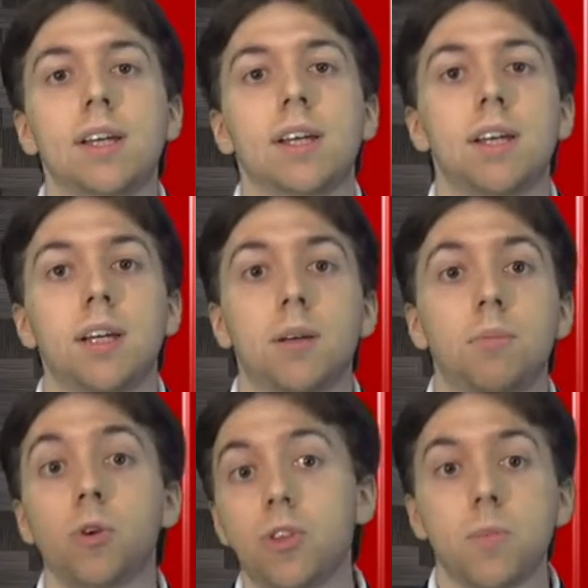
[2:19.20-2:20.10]
eh,
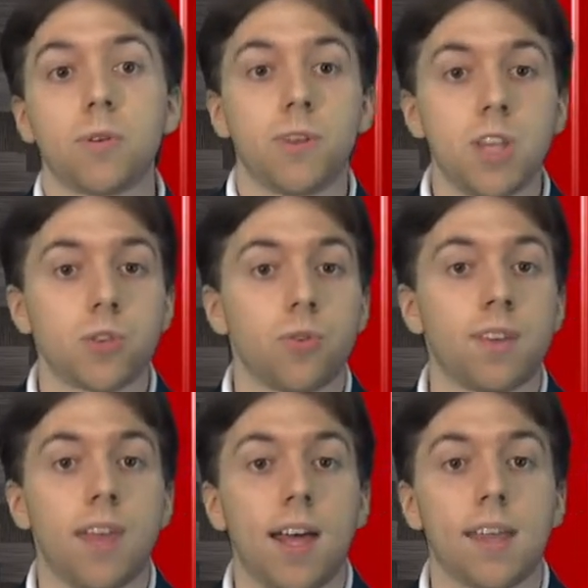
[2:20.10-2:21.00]
molti preferiscono
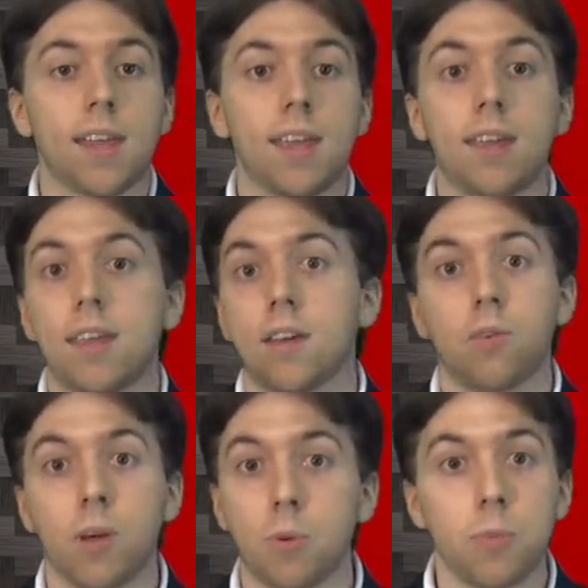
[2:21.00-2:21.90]
andare
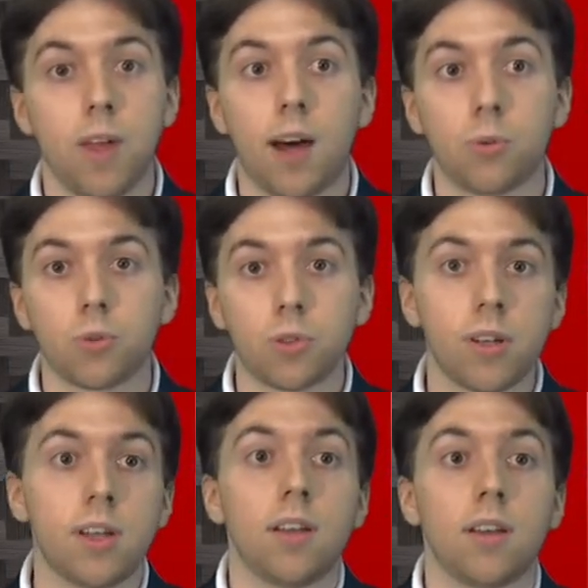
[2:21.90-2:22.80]
con la propria auto,